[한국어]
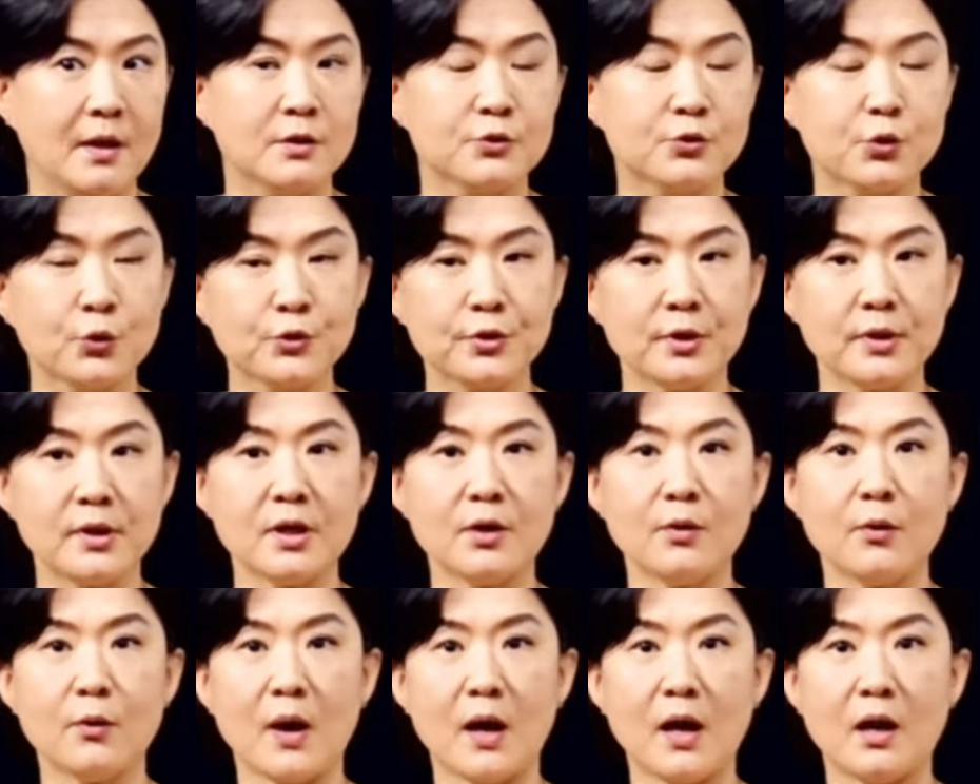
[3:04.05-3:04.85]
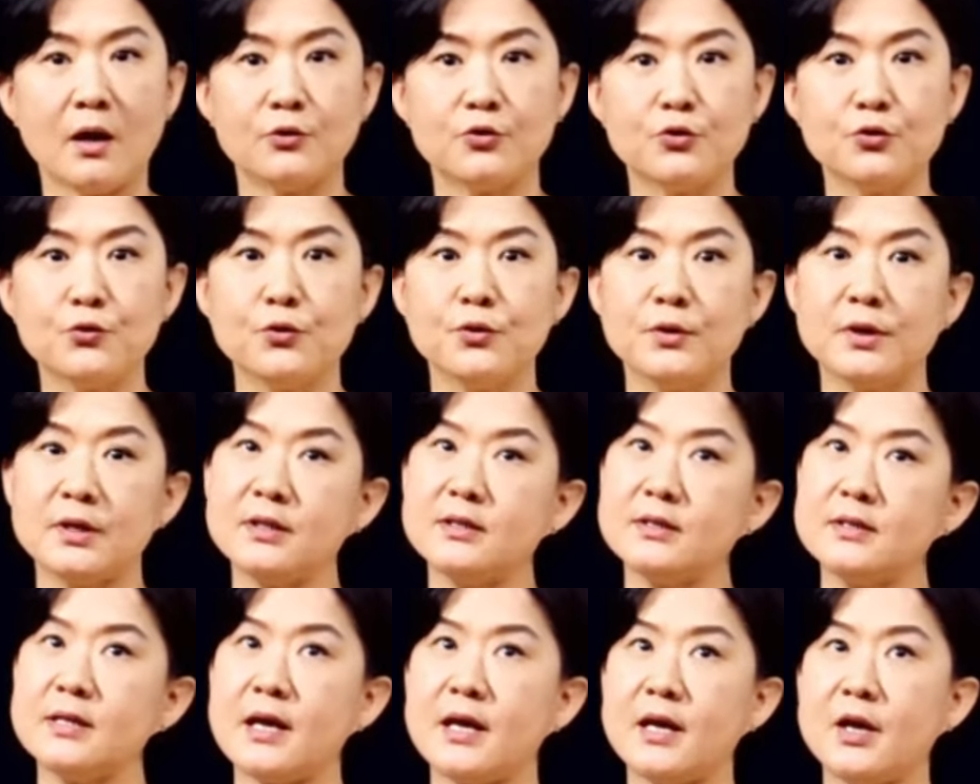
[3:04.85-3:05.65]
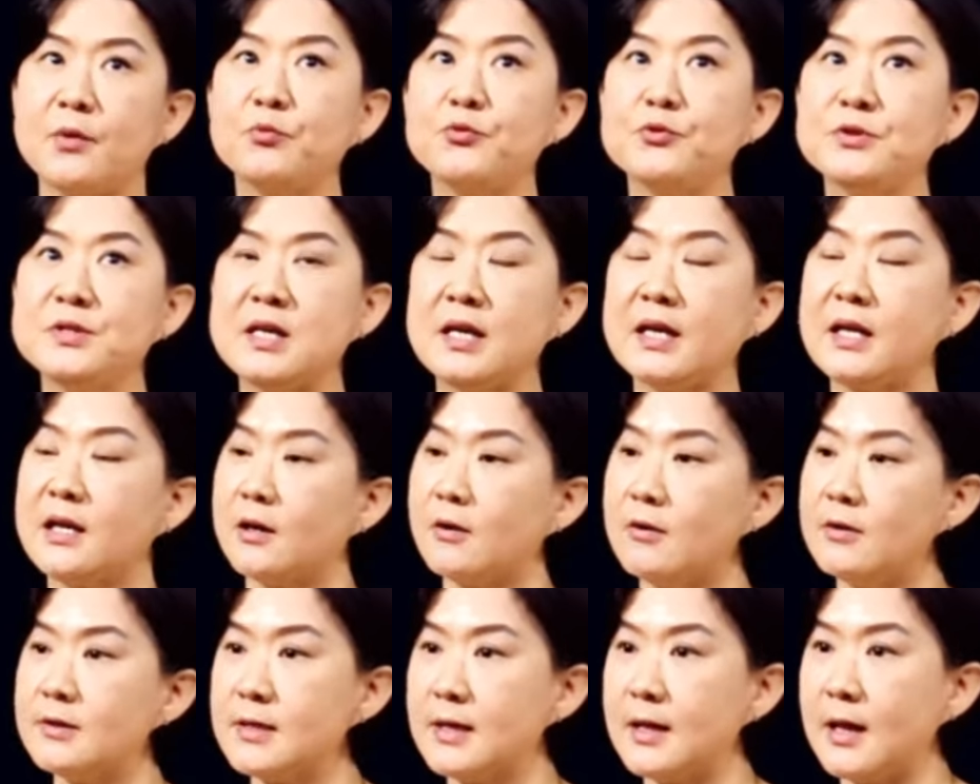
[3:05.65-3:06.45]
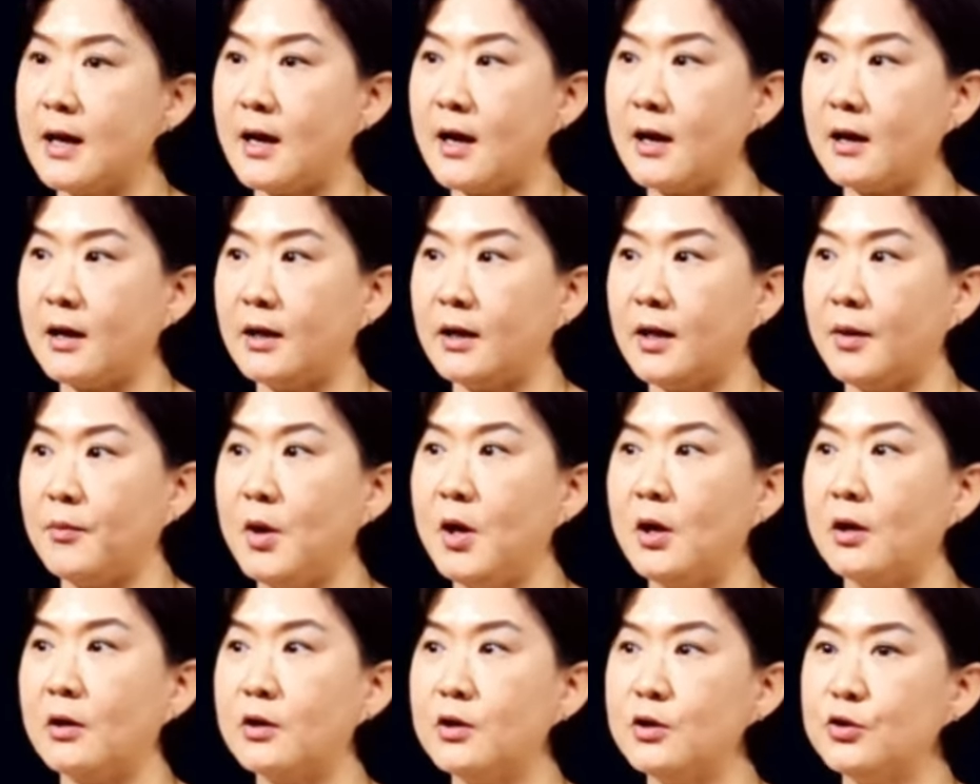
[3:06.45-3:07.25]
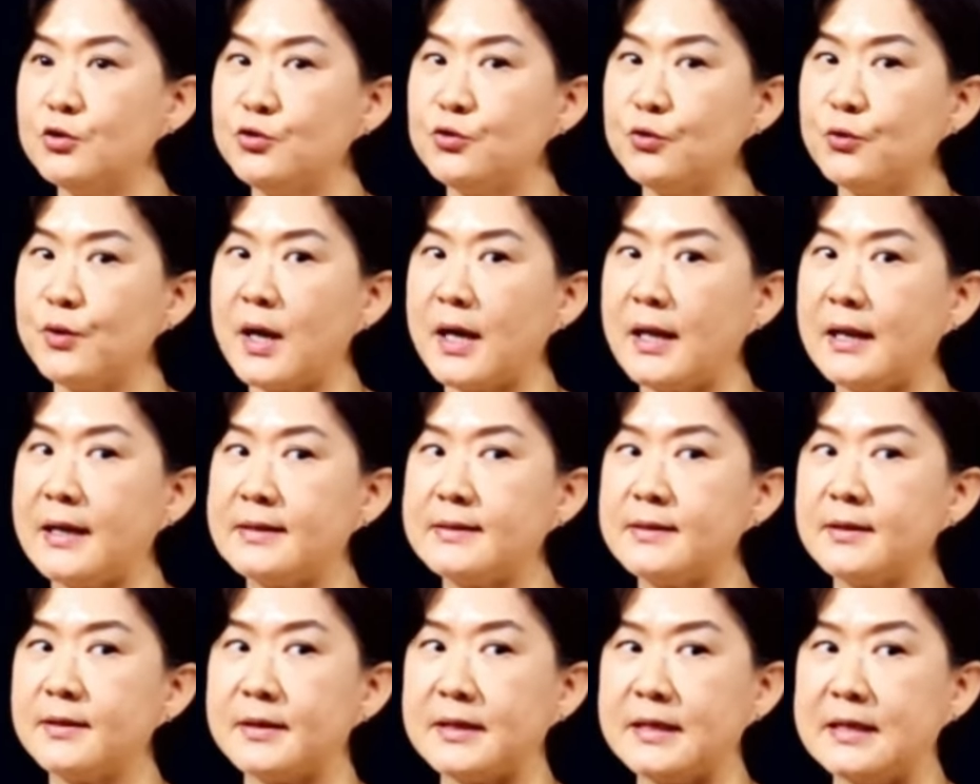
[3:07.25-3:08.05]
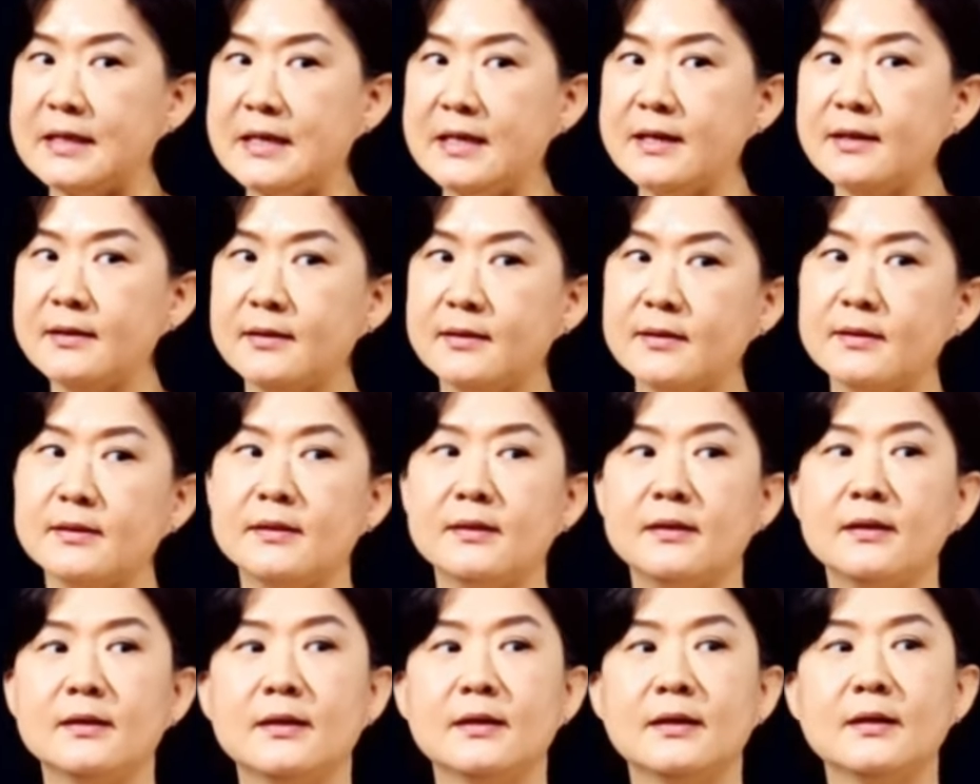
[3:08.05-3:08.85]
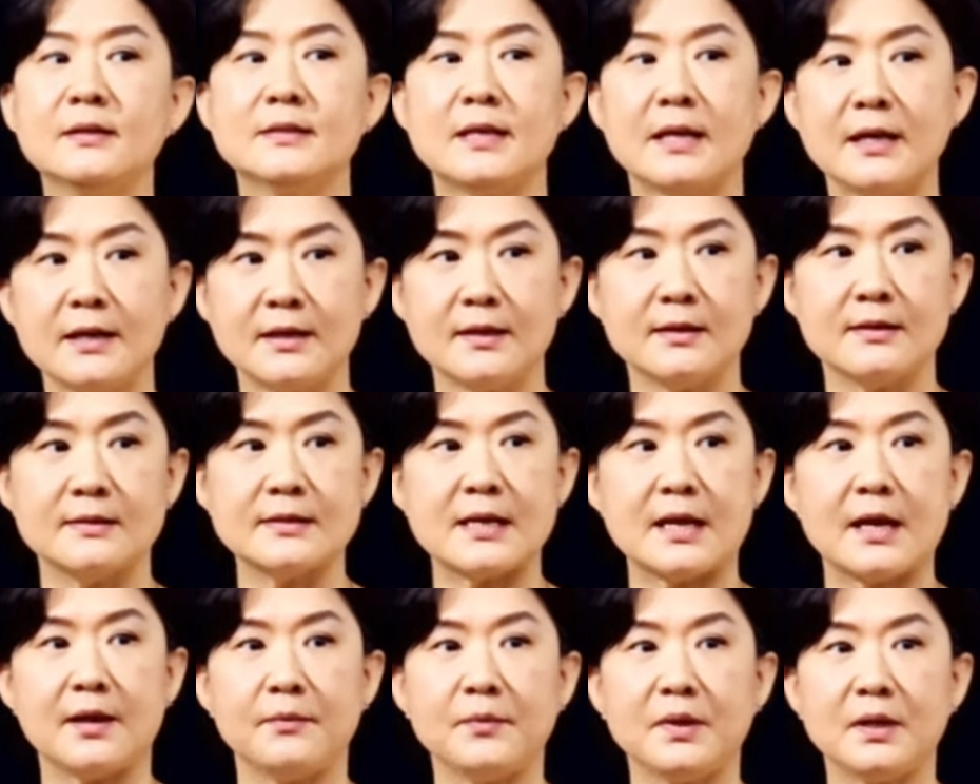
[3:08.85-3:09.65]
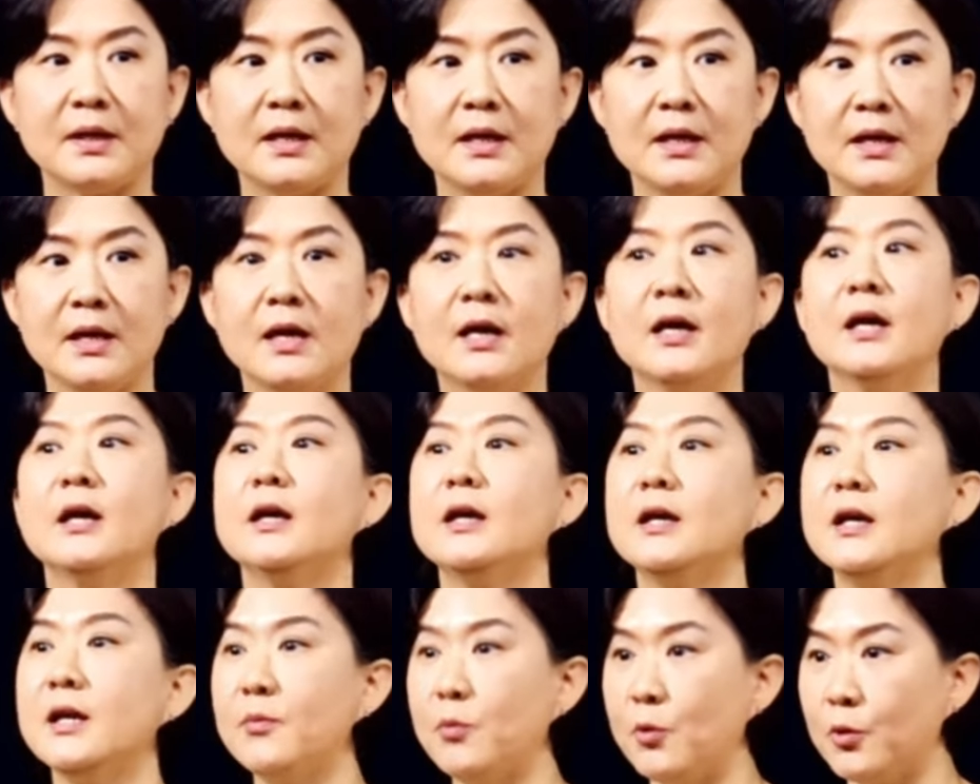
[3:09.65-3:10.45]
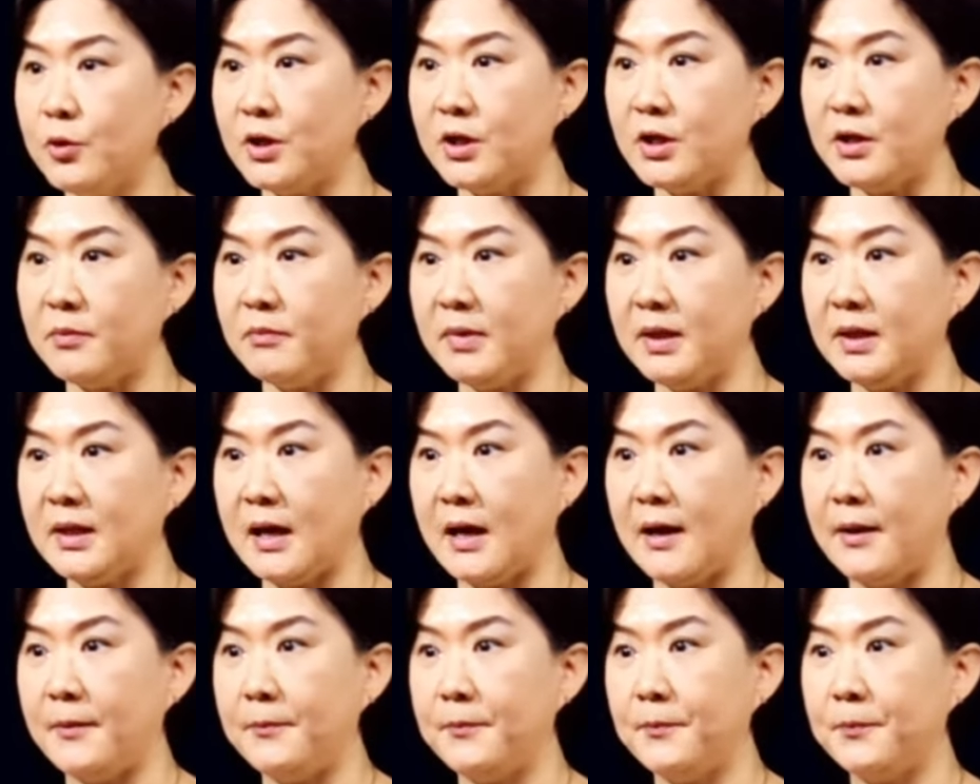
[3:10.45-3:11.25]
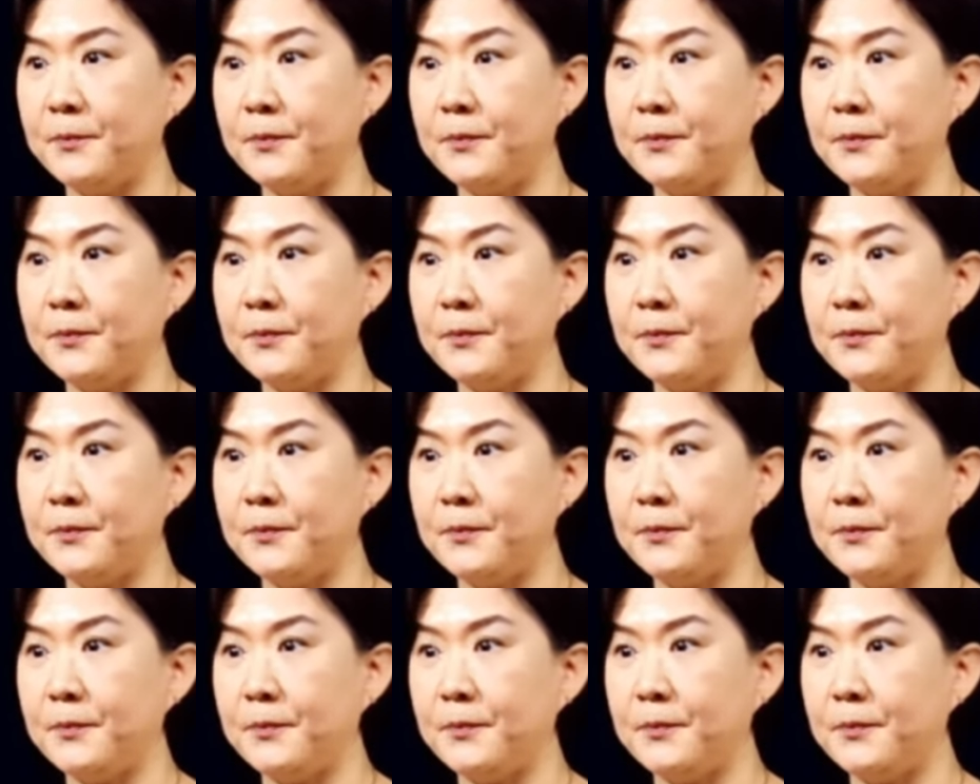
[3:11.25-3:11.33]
조선인과 중국인들 사이에 분쟁이 커져나가게 되면 그 중간에서 이익을 챙기는 사람들이 일본인입니다.